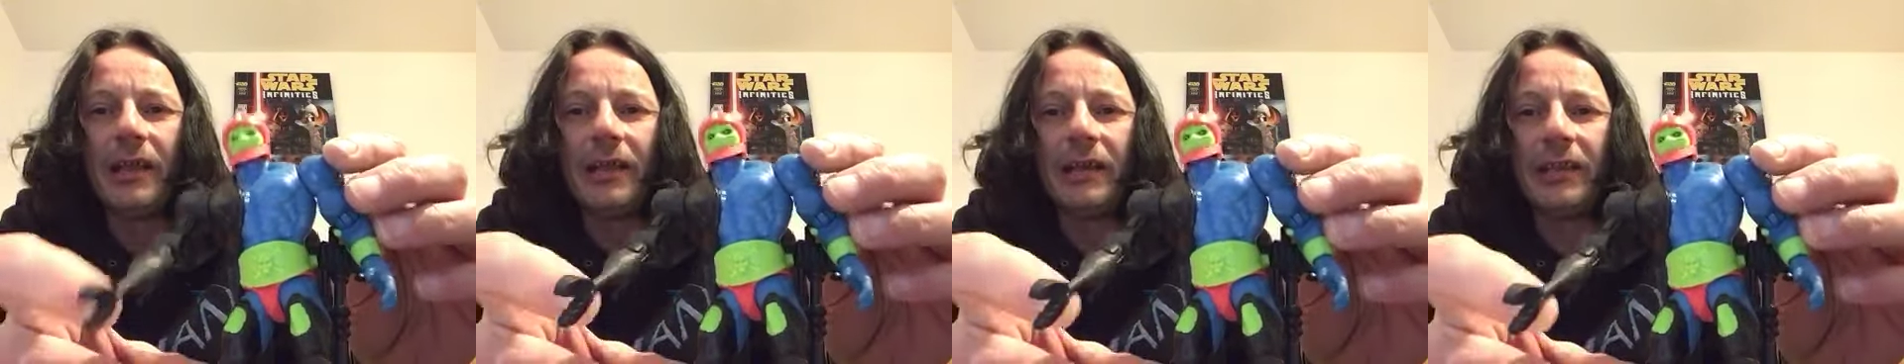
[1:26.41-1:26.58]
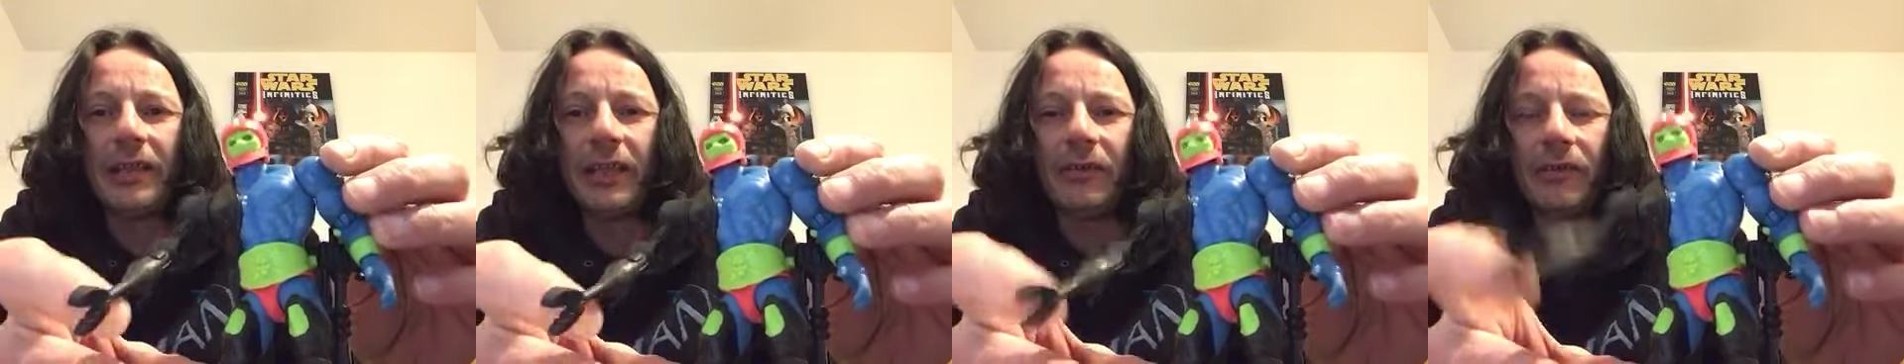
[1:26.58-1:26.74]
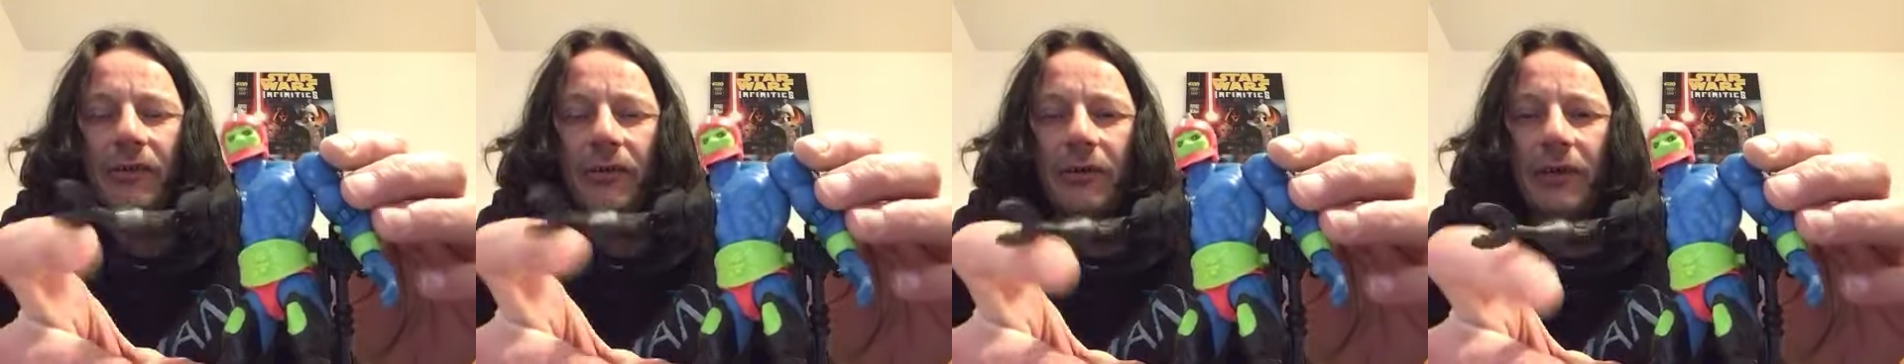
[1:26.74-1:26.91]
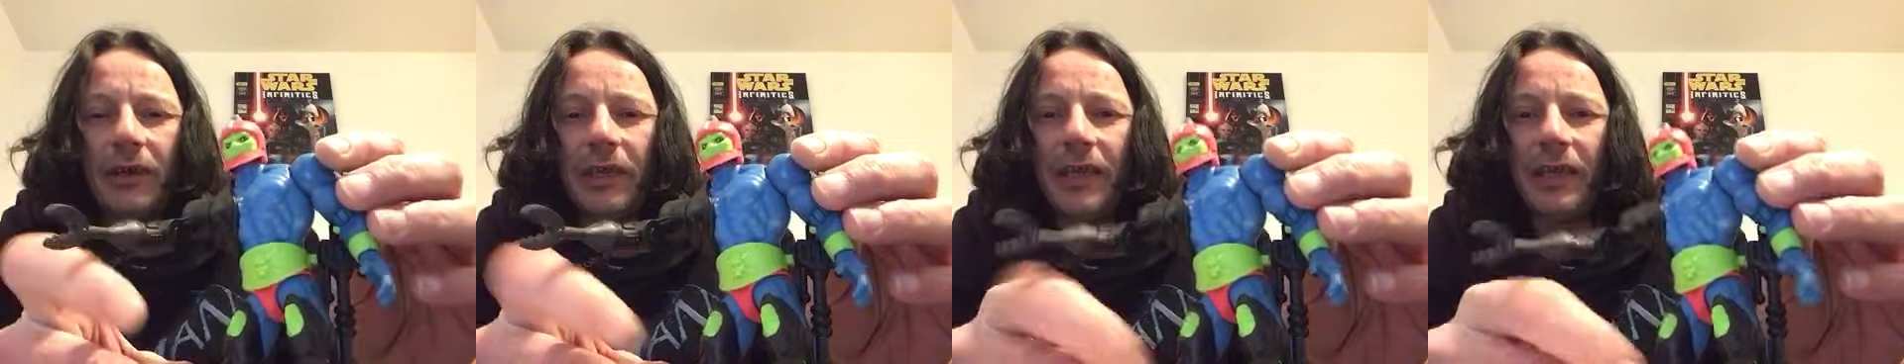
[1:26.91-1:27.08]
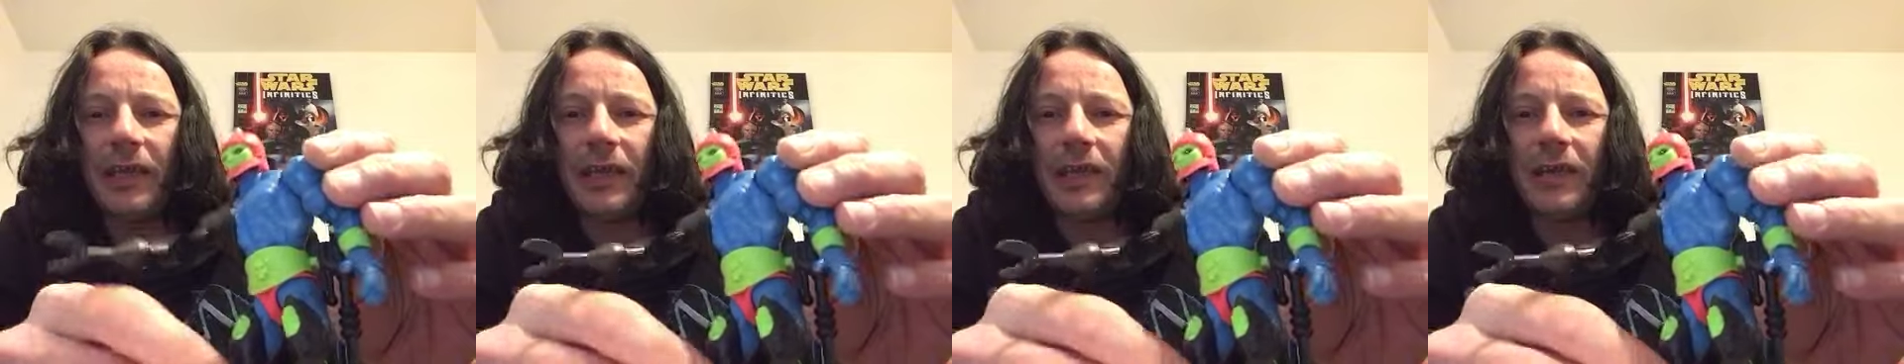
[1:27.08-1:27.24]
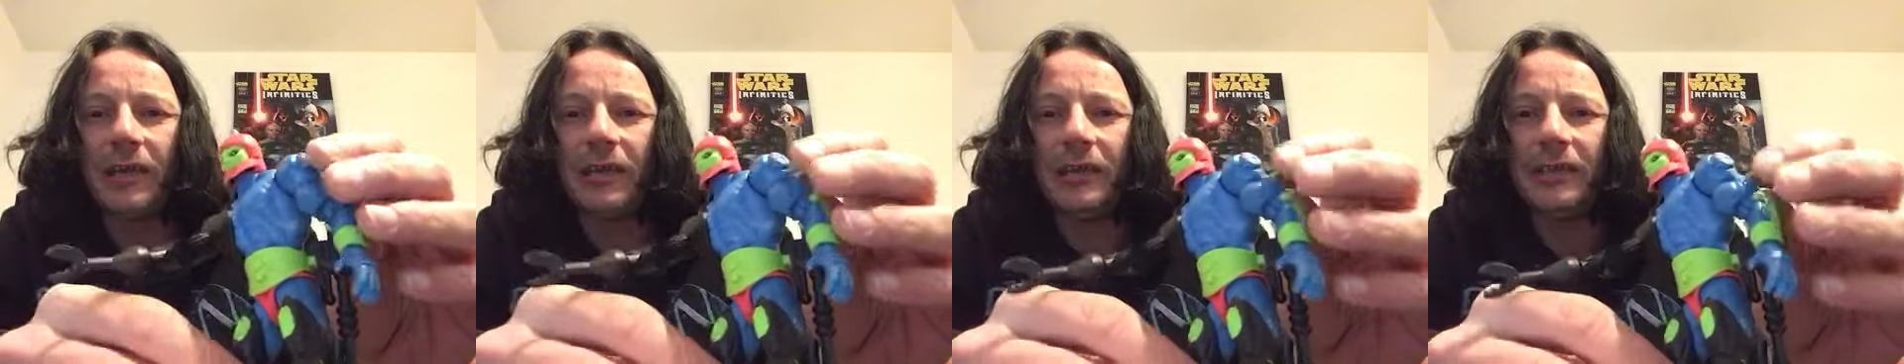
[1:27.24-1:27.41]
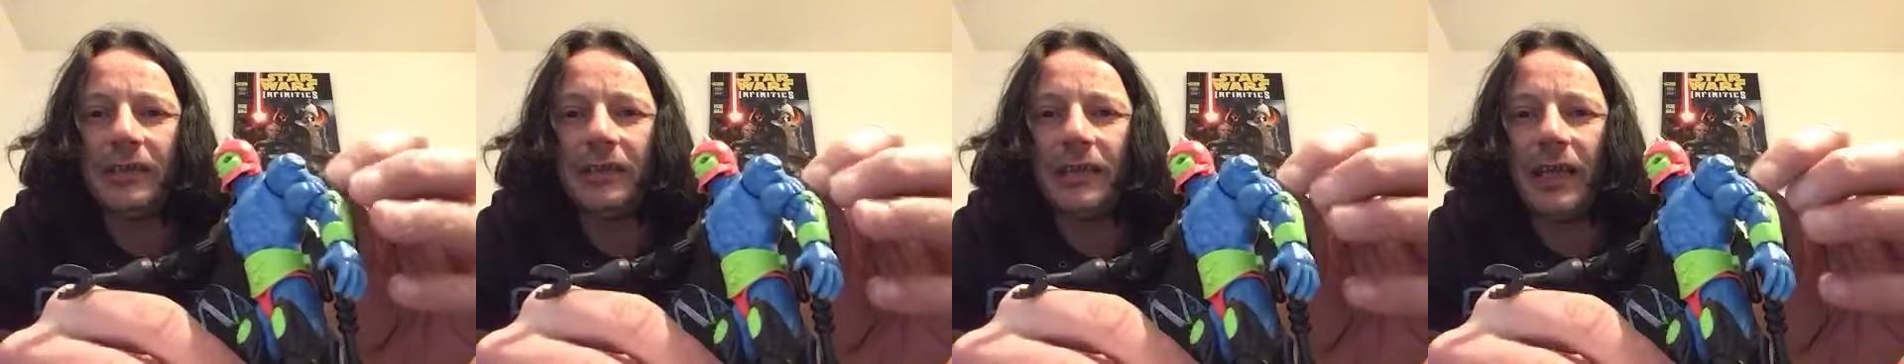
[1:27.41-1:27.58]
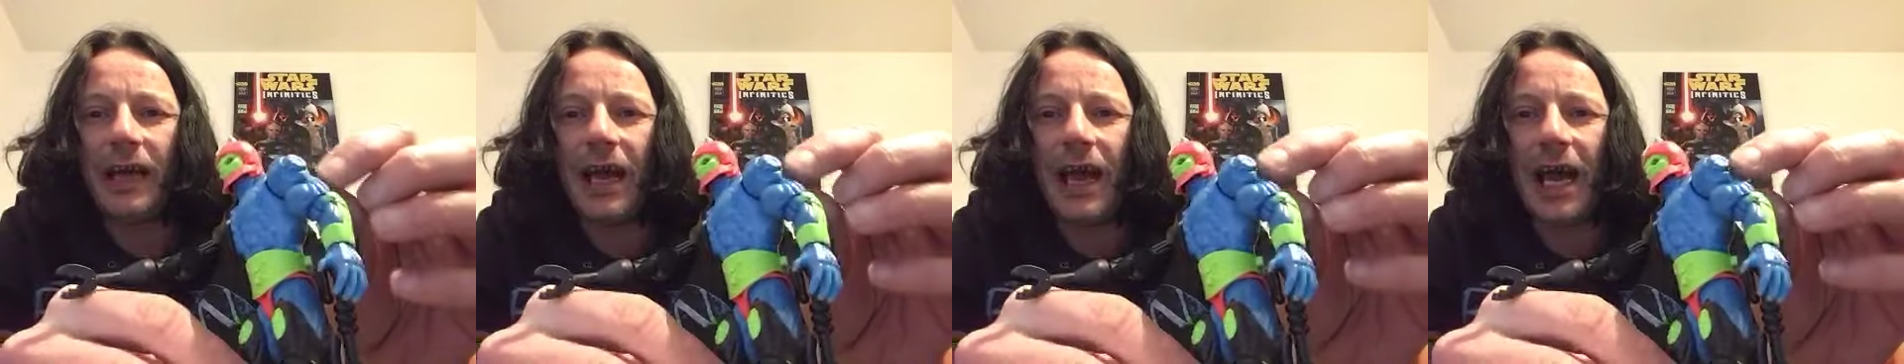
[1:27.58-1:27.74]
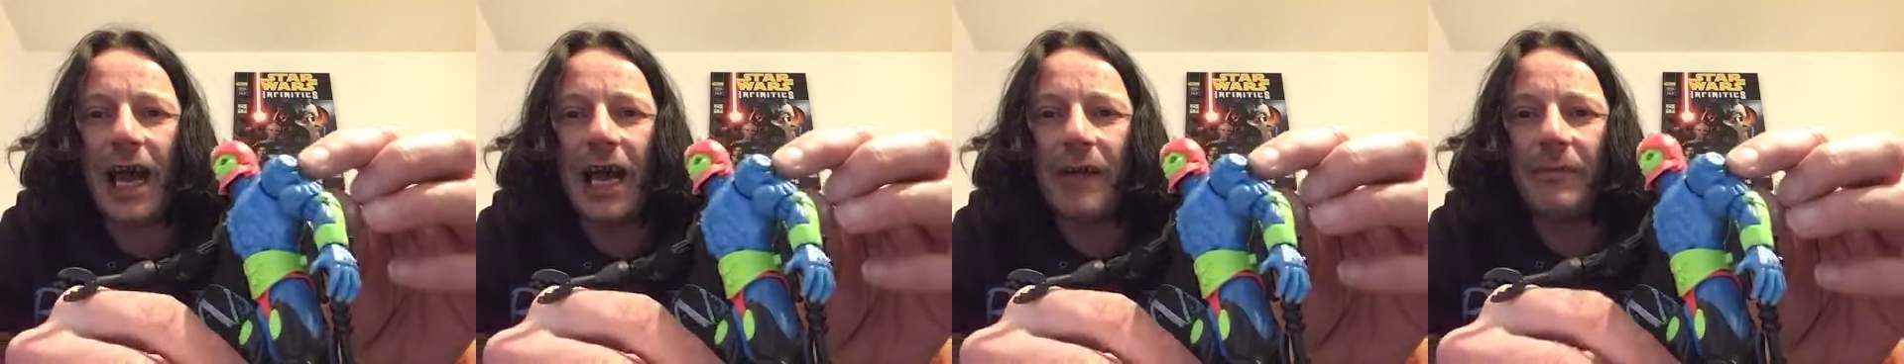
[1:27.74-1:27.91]
dann auch hier diesen
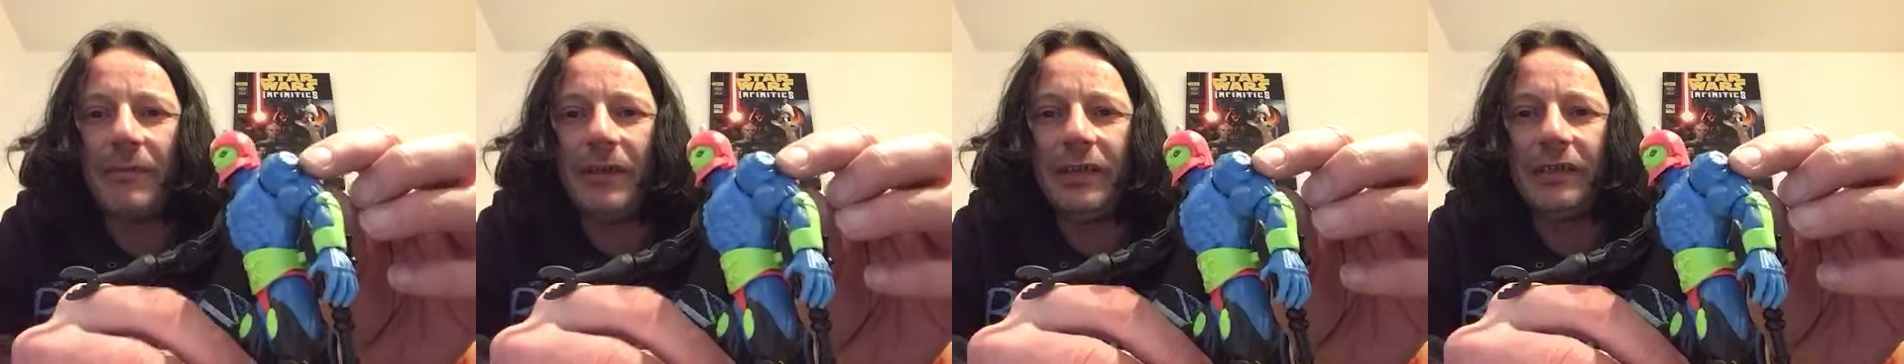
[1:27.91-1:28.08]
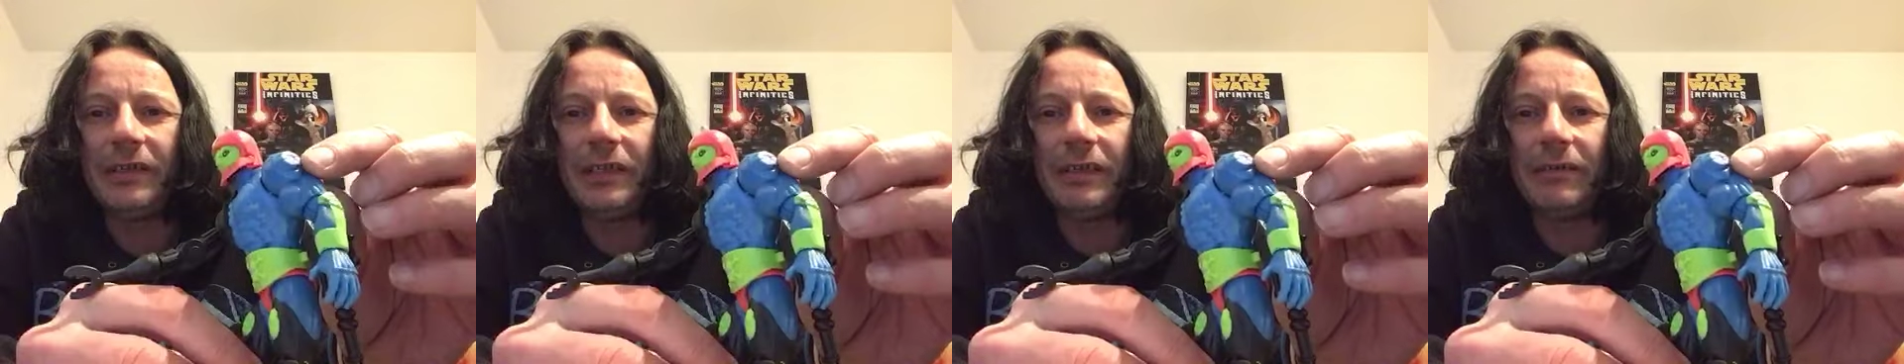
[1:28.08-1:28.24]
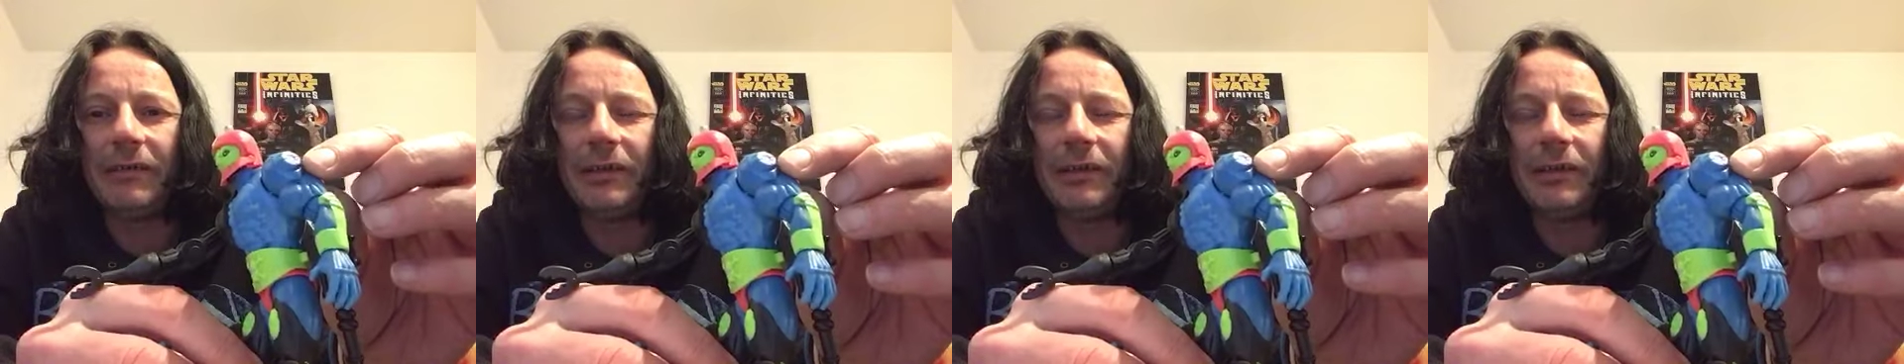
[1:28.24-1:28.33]
Arm mit dieser